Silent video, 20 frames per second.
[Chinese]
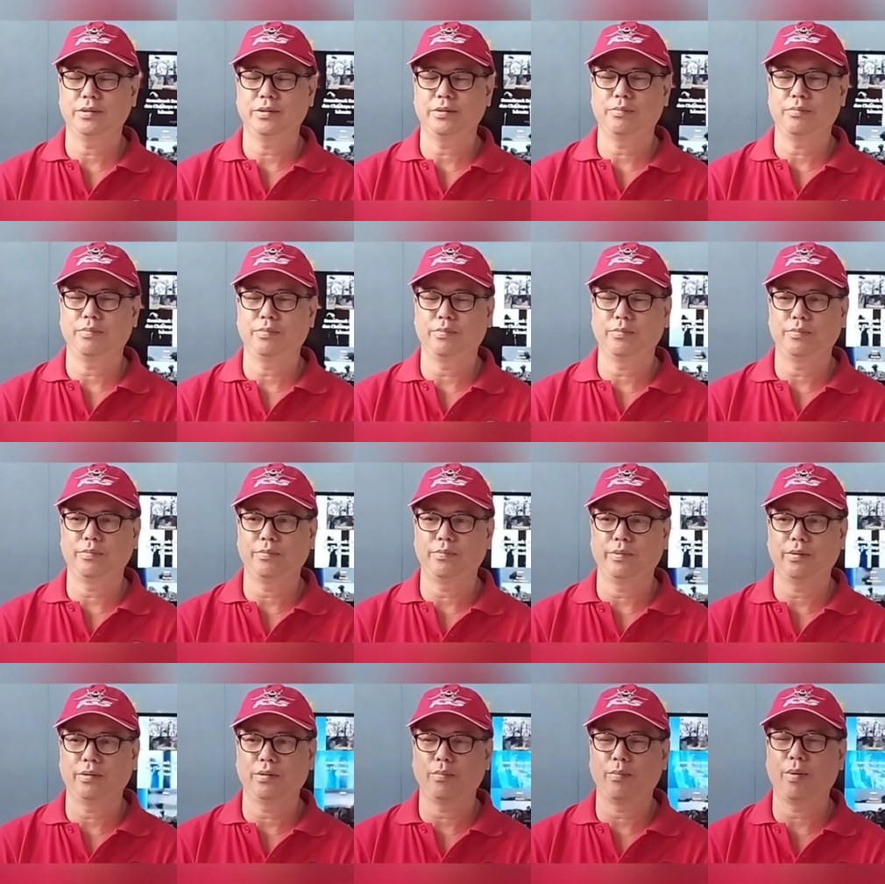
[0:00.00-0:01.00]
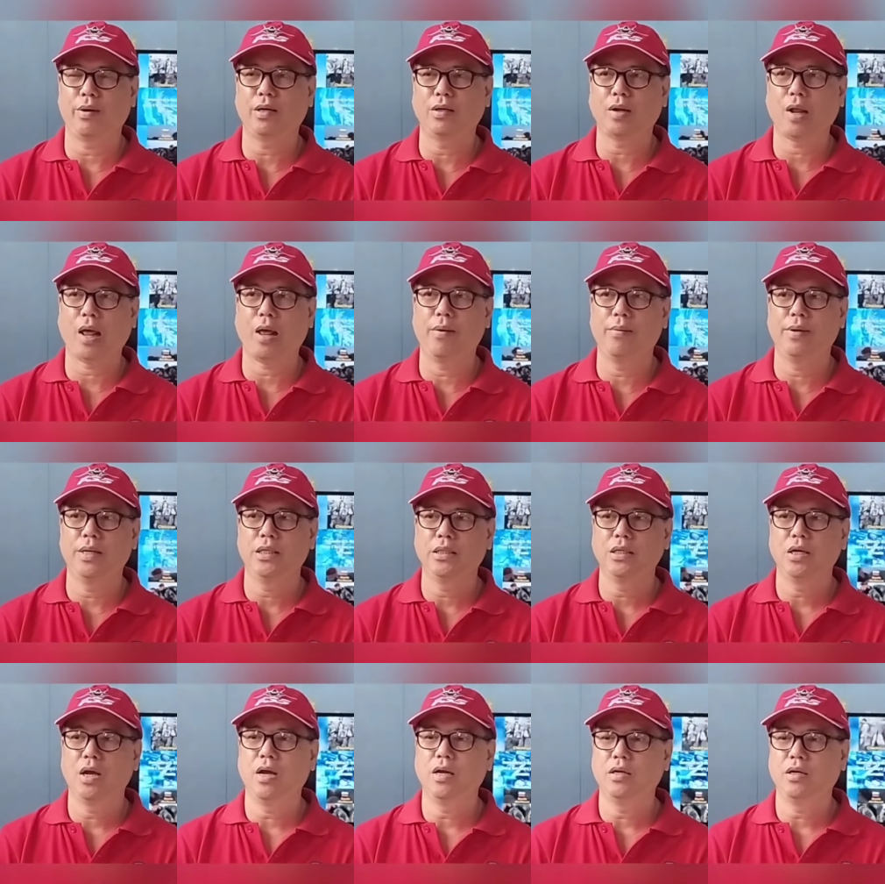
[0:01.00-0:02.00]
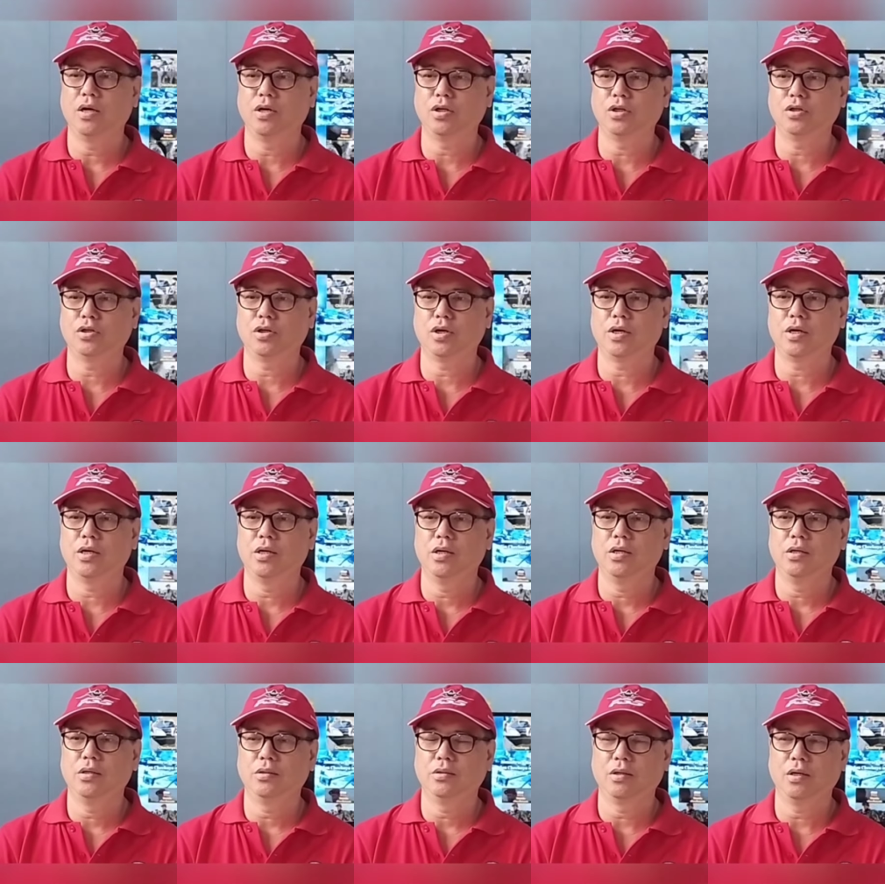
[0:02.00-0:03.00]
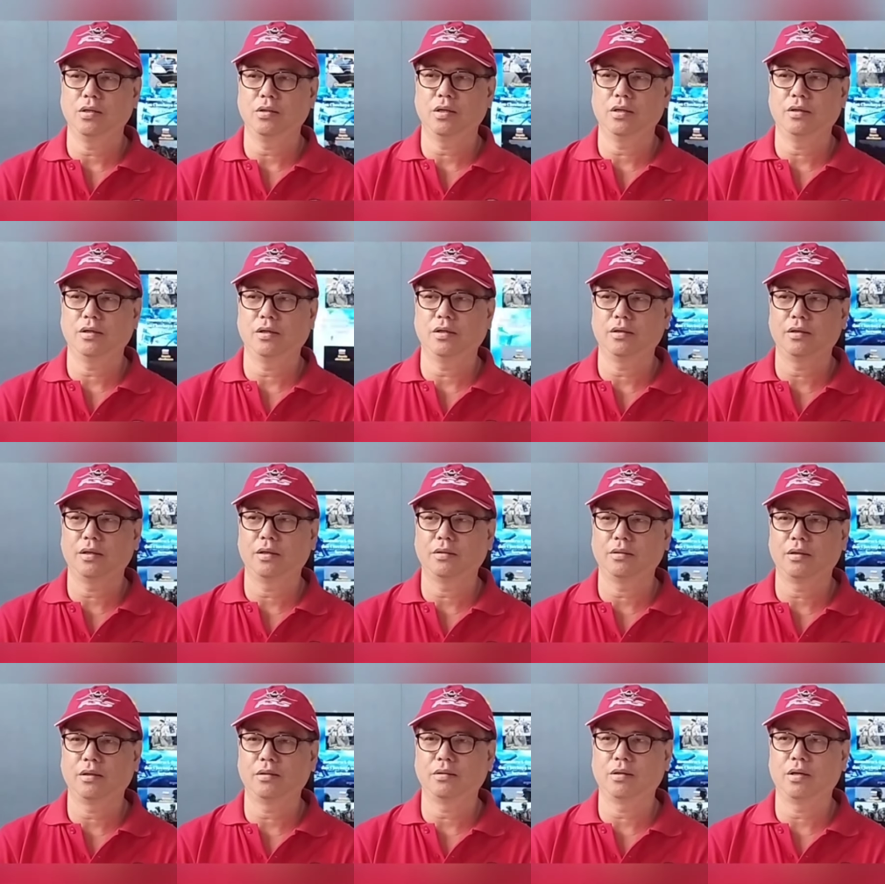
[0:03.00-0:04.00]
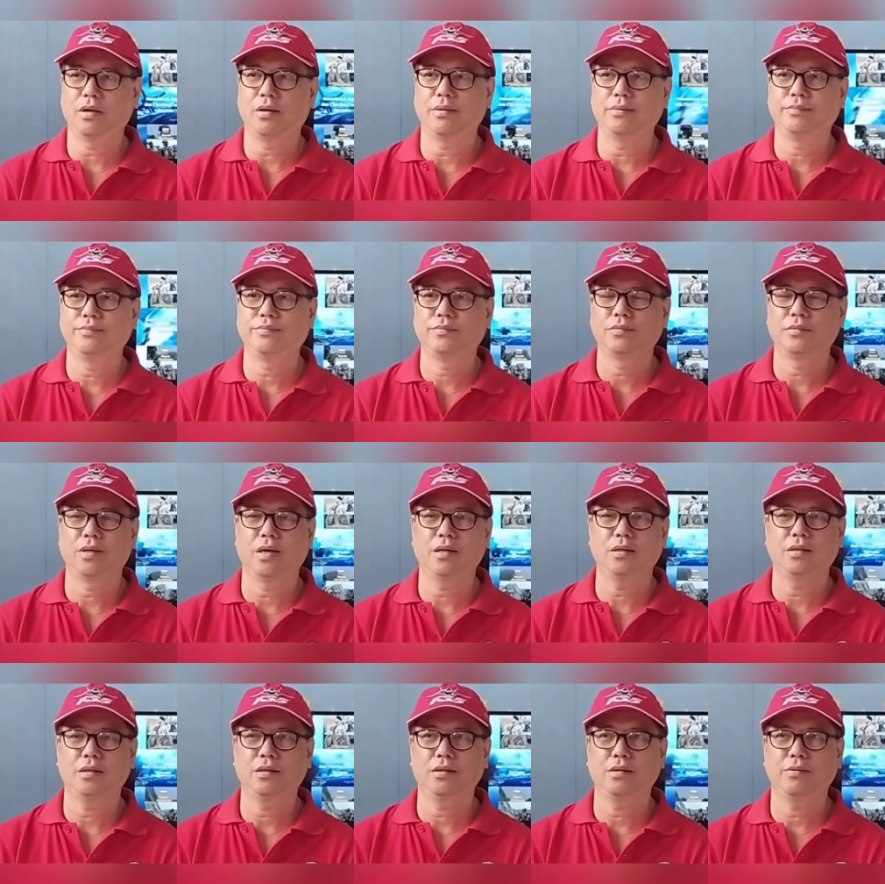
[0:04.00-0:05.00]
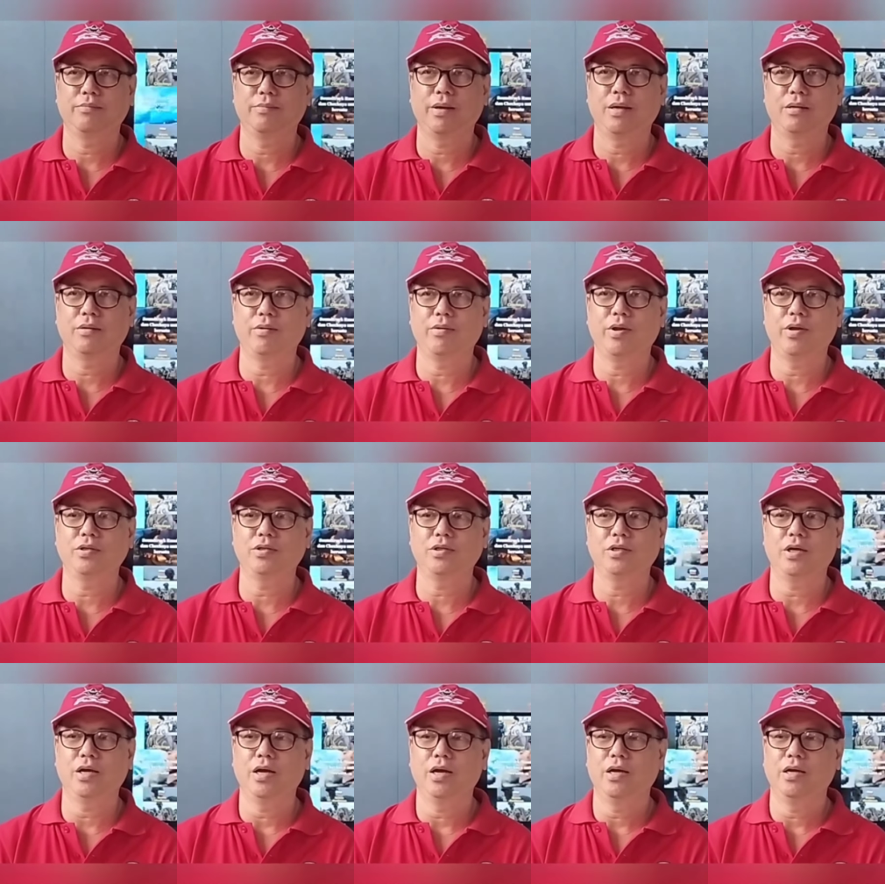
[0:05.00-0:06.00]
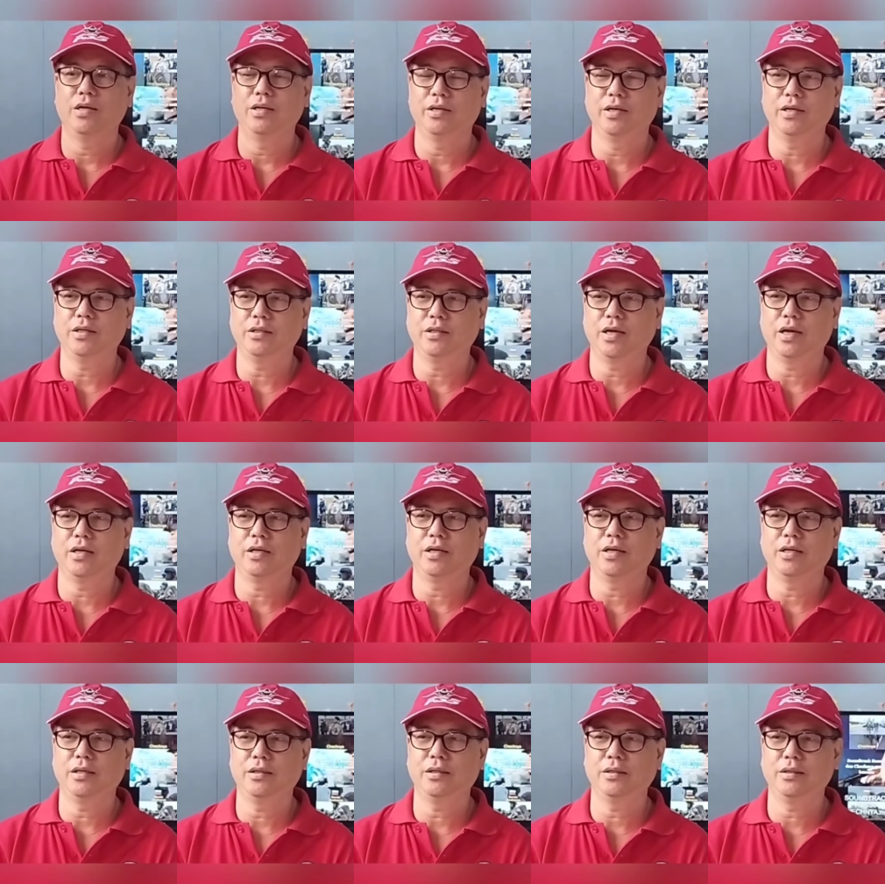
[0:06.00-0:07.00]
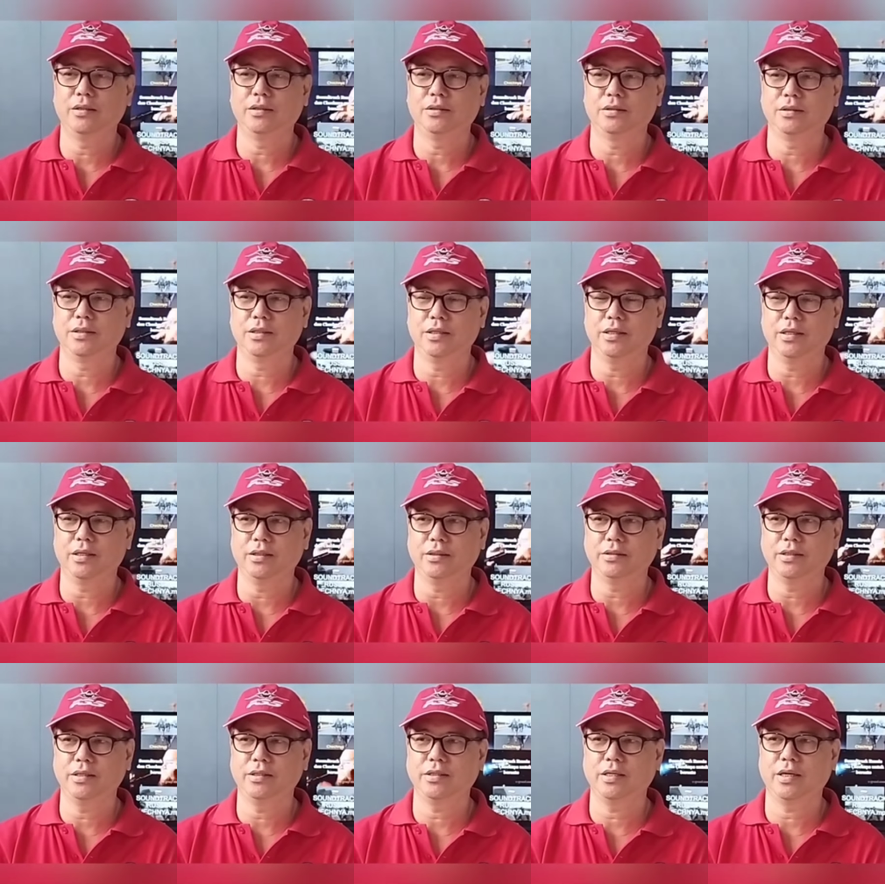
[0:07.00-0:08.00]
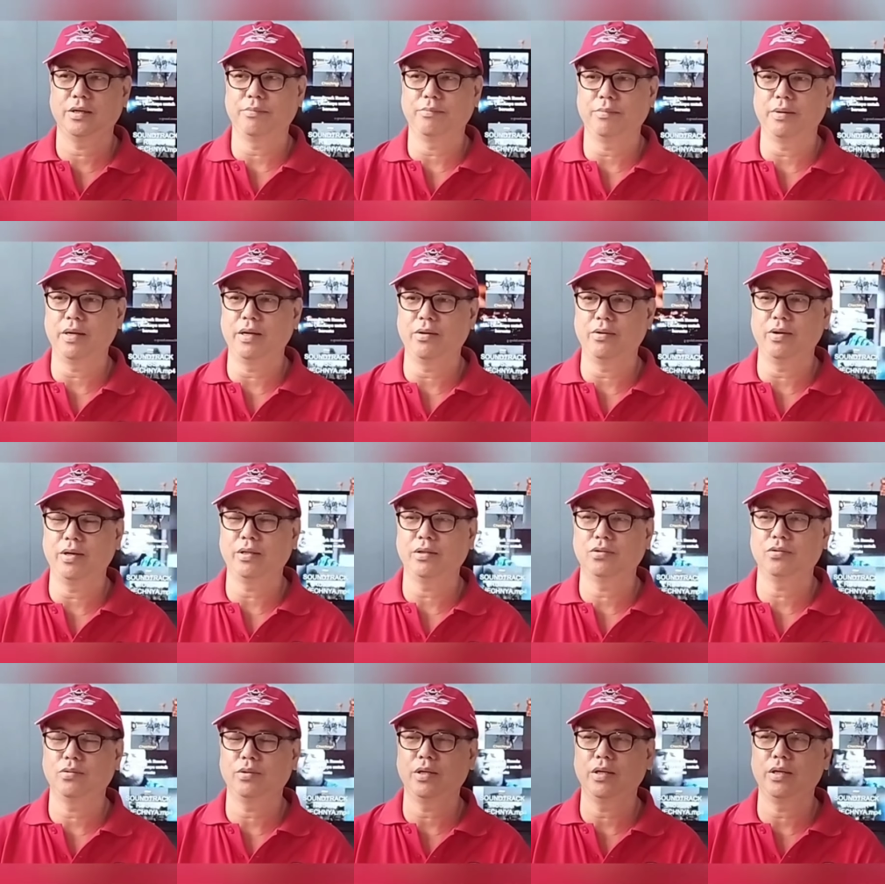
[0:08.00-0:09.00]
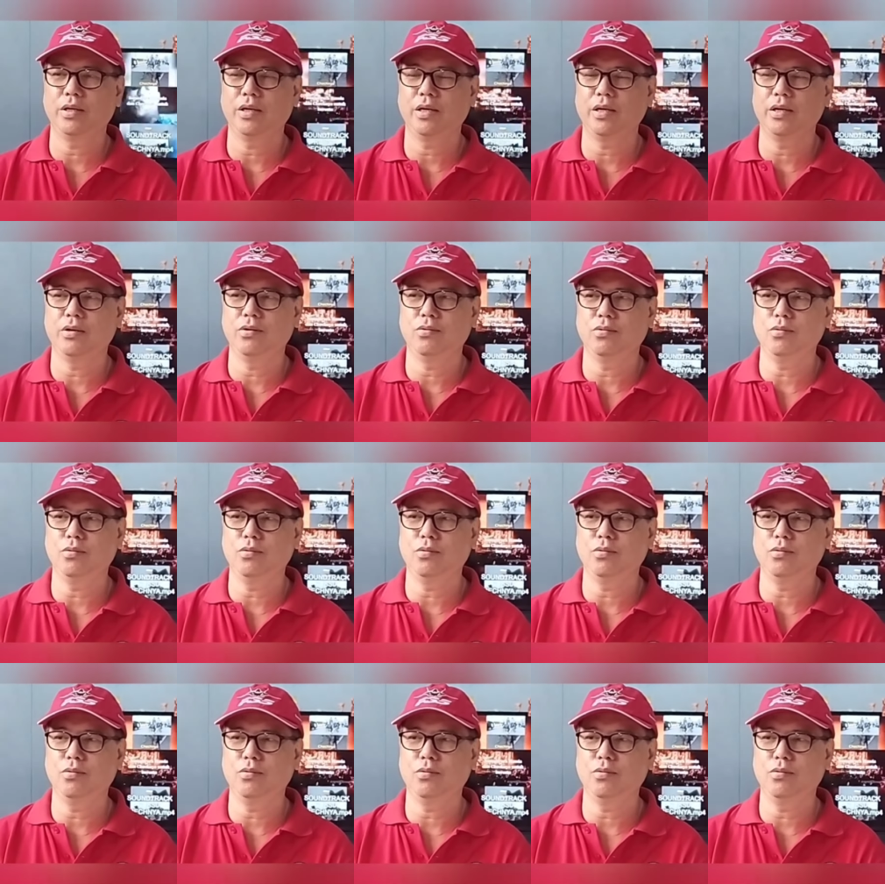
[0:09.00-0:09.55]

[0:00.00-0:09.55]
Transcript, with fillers: 乌克兰的 N 幺零九自走炮在哪一个部分，然后用了俄罗斯的极速炮加以摧毁。